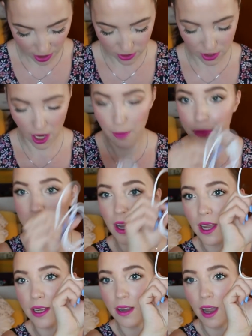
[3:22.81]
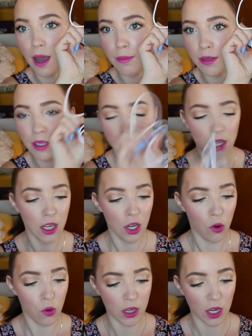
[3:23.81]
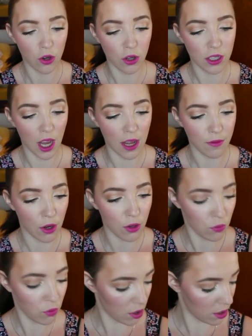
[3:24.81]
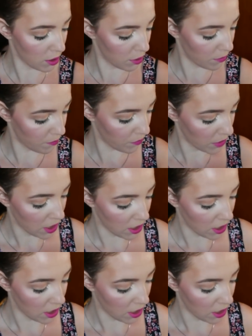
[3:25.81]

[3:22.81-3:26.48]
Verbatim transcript: Also ihr habt hier ein Kabel und dann könnt ihr einfach nur ähm,